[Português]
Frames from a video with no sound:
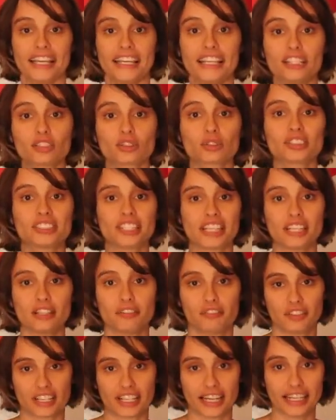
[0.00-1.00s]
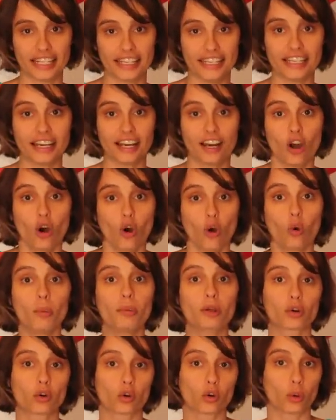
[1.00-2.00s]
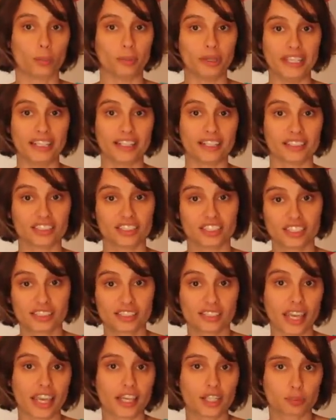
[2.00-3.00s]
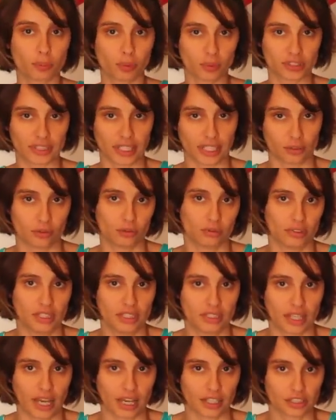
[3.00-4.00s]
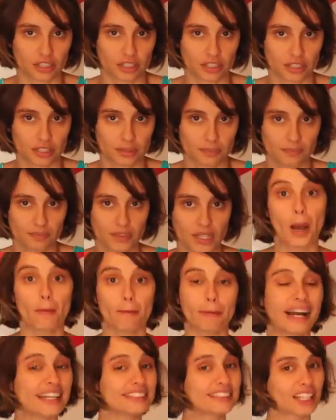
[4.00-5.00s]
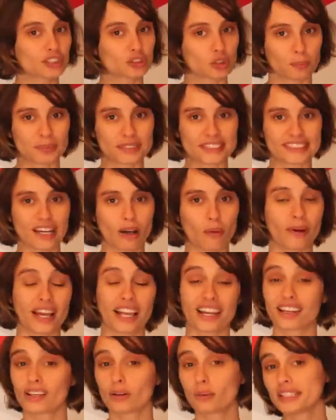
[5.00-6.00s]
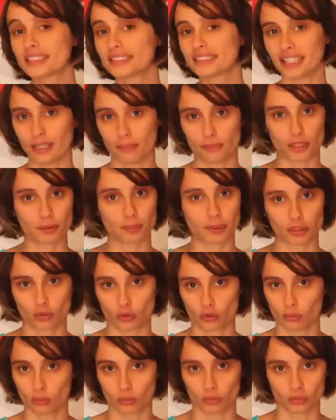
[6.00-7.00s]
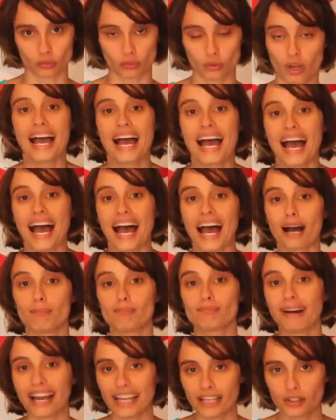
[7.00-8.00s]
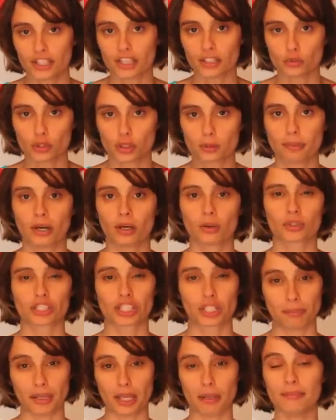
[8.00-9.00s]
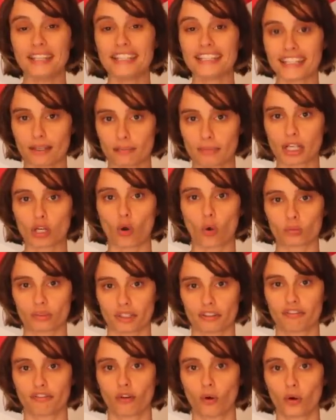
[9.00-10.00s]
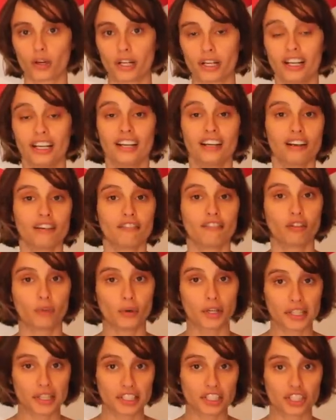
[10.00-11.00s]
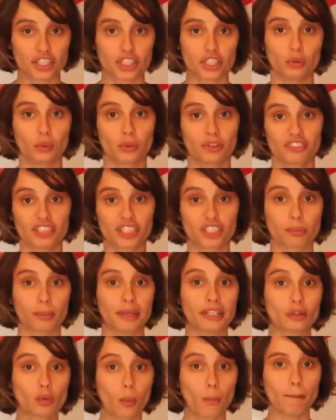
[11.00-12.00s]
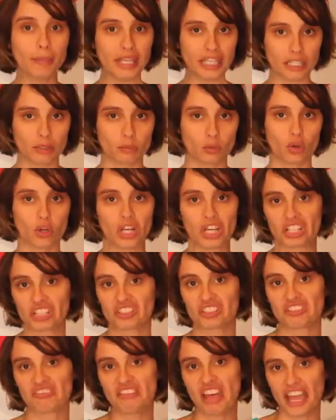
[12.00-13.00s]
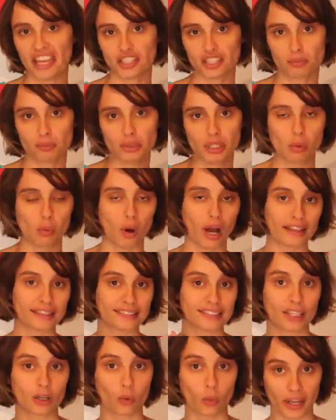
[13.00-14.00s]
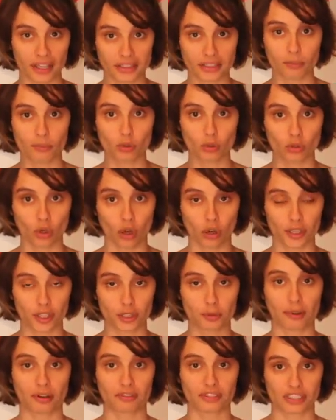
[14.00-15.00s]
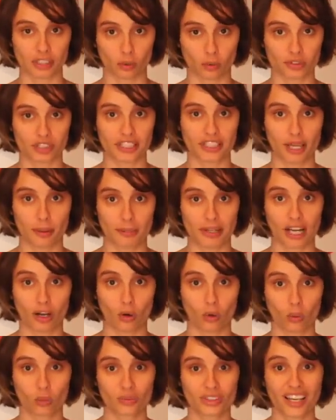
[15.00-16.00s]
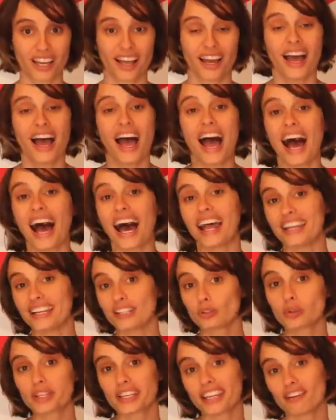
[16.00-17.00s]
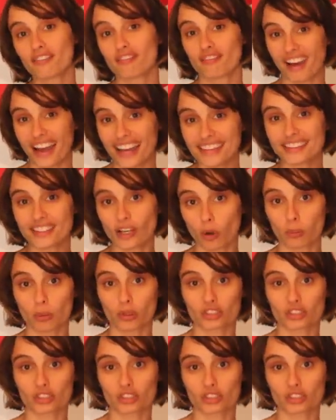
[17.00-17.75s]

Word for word: Isso significaria uma economia de 6% em taxas. Mas essa opção, ela não é simples para todo mundo. A maioria dos bancos que permitem abrir conta fora vão exigir um investimento mínimo de 10 mil a 50 mil dólares para você conseguir abrir a conta, além do que vai ter um